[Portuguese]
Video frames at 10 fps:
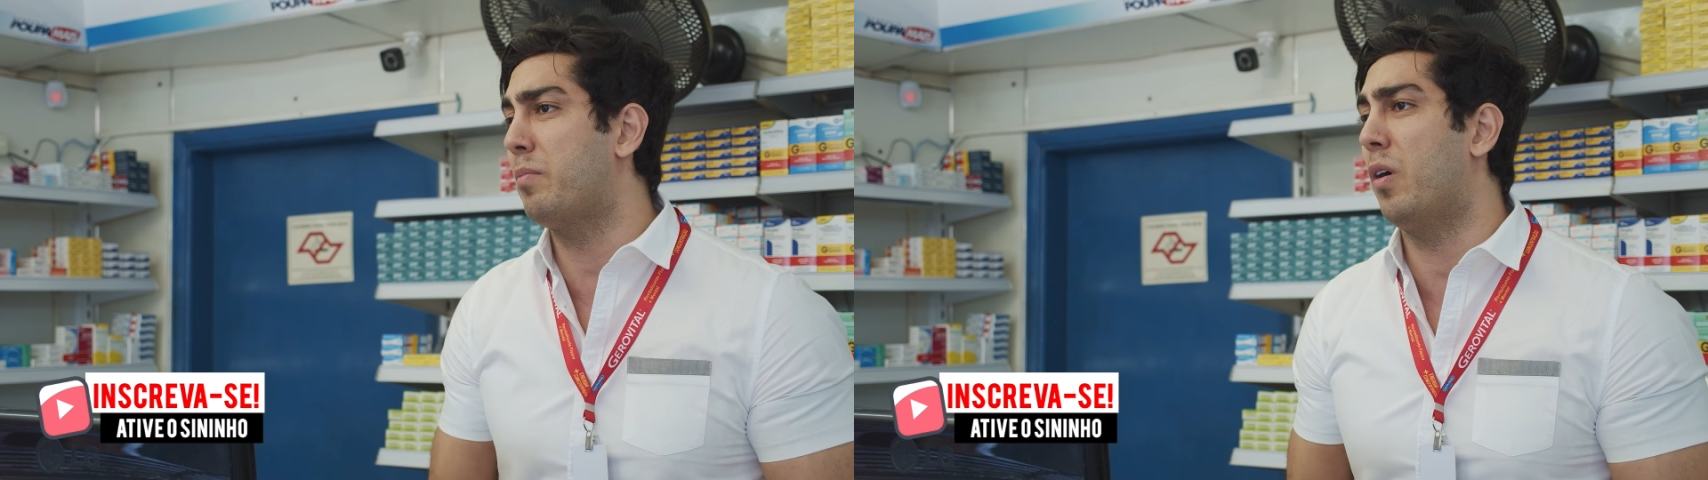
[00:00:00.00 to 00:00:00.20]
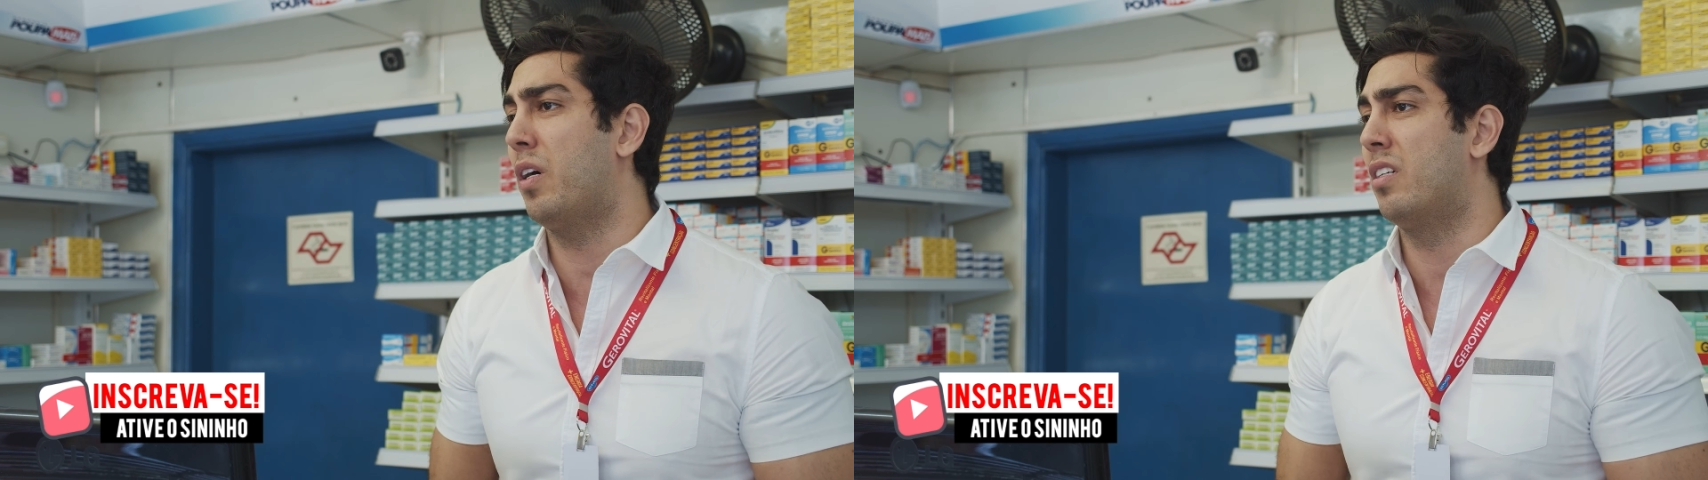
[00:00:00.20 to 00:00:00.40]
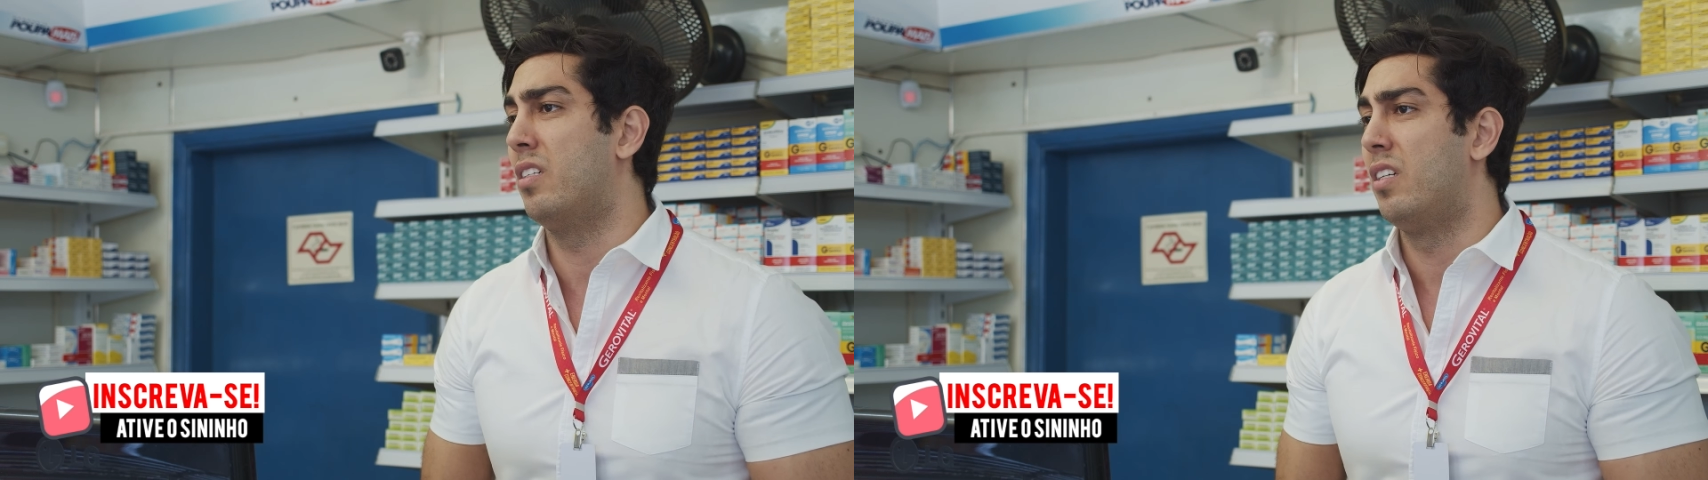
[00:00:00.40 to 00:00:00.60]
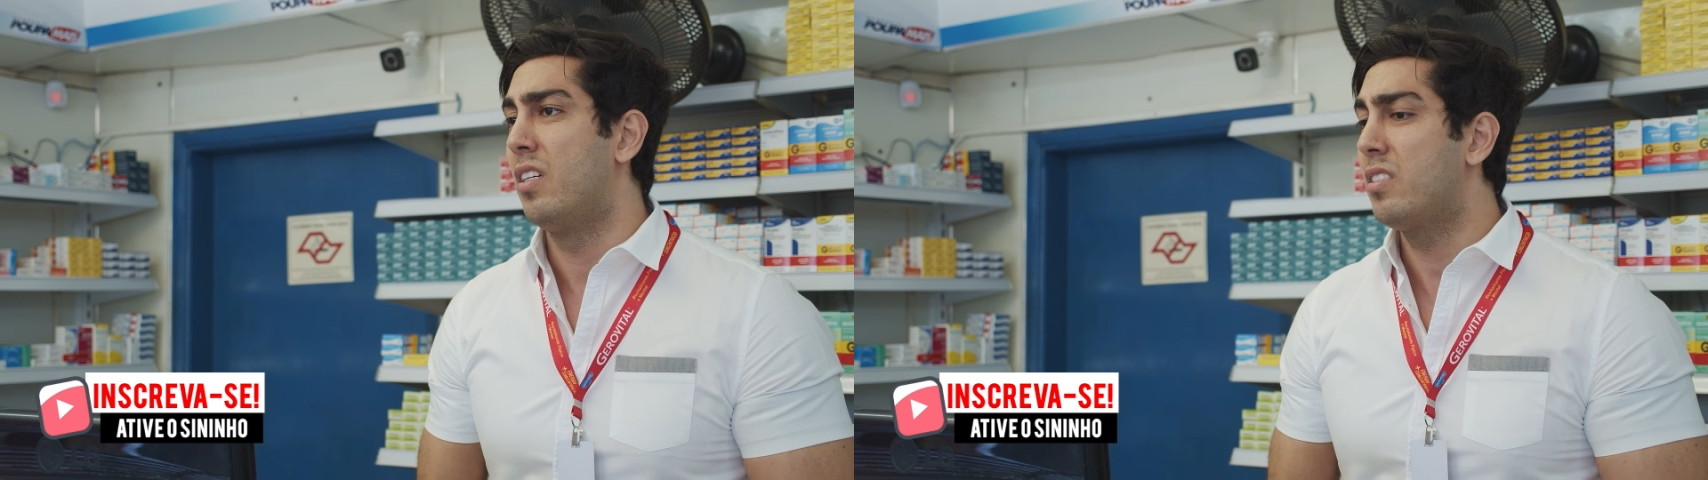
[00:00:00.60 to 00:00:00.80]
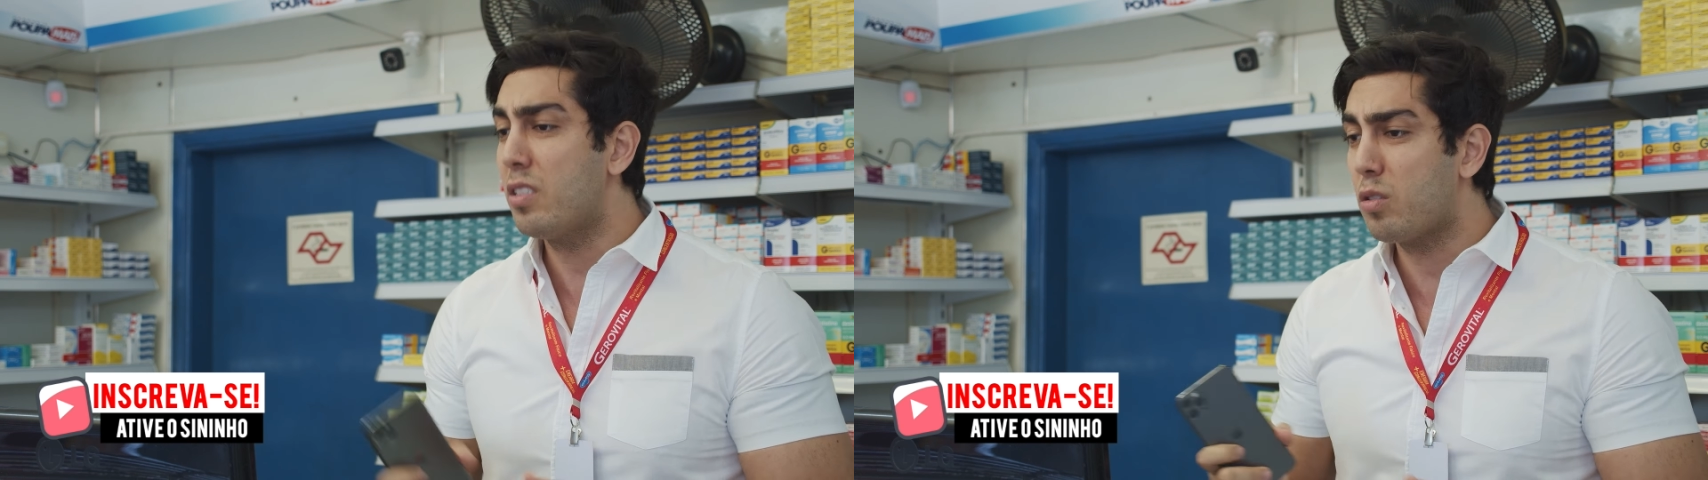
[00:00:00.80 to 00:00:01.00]
embora.
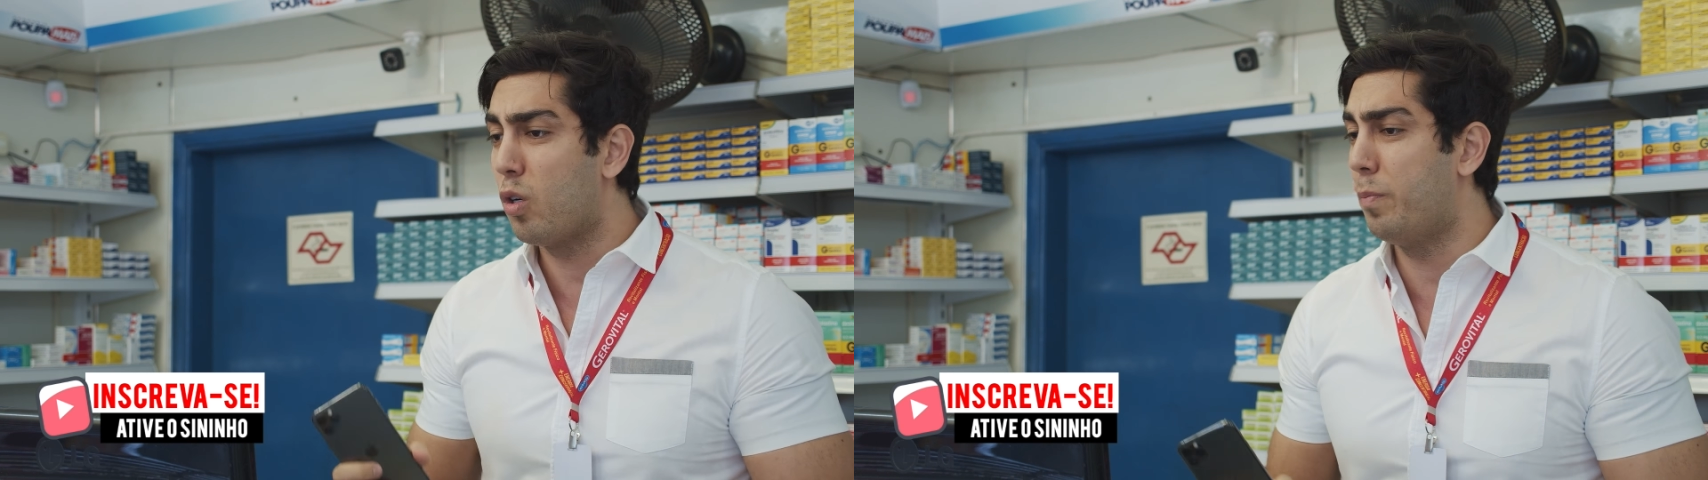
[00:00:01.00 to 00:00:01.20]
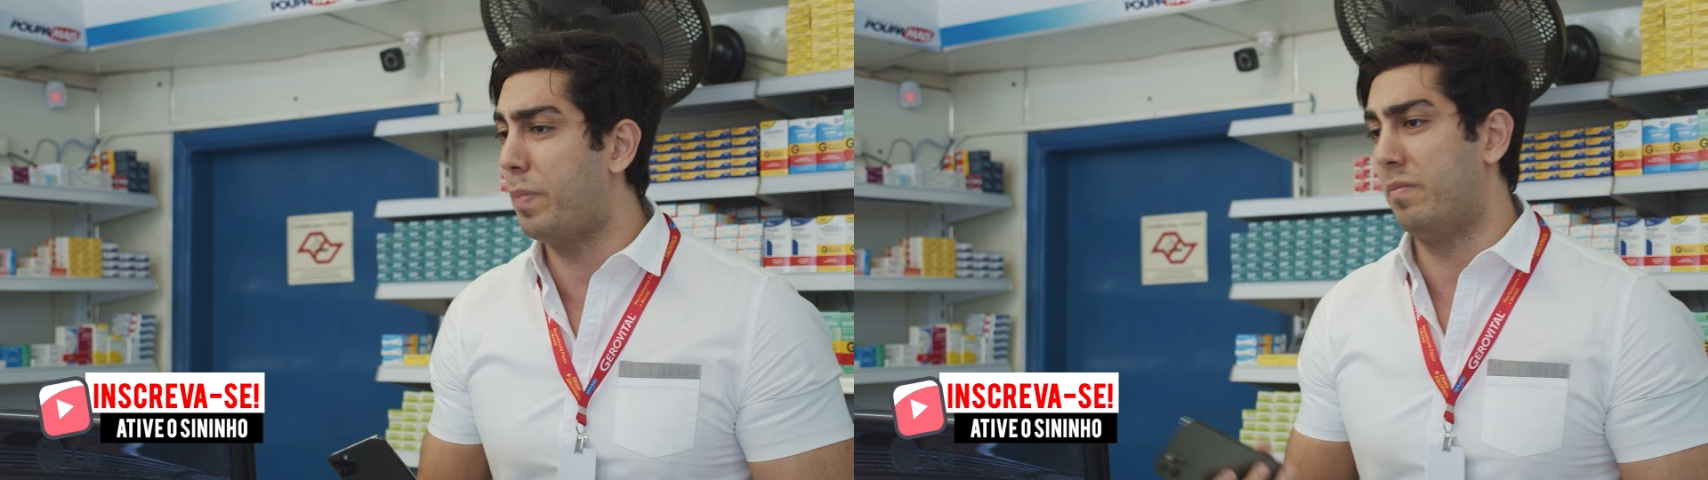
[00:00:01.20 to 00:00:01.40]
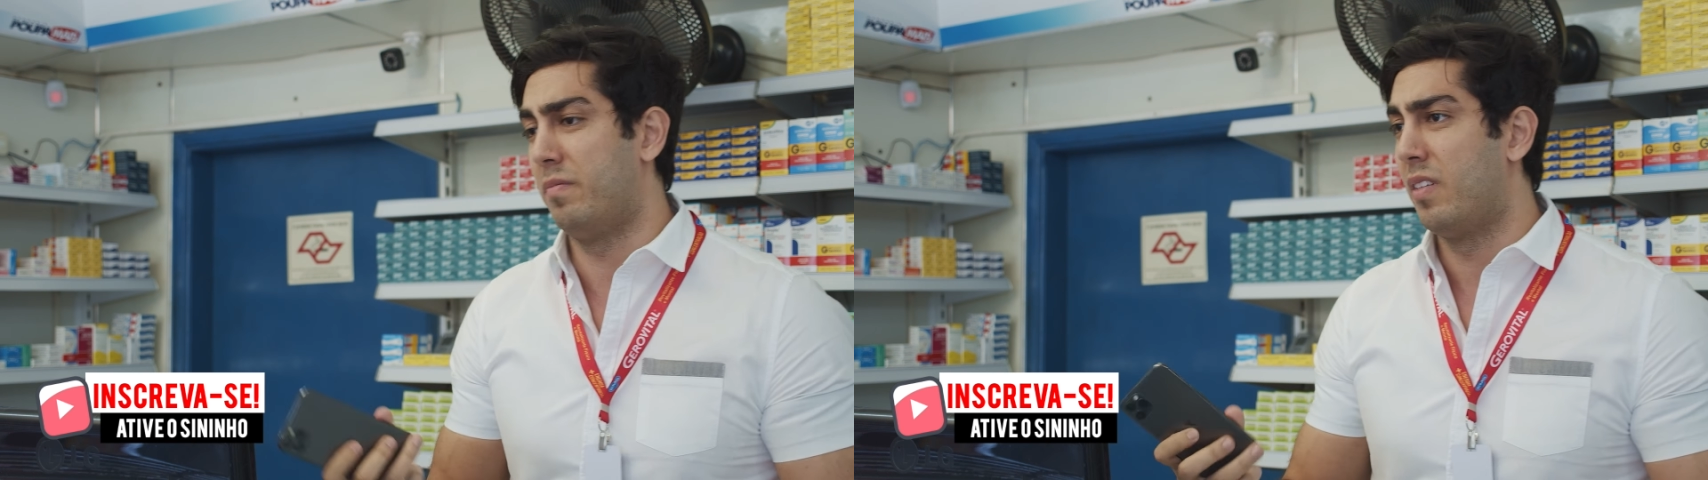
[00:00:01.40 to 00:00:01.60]
Desculpa.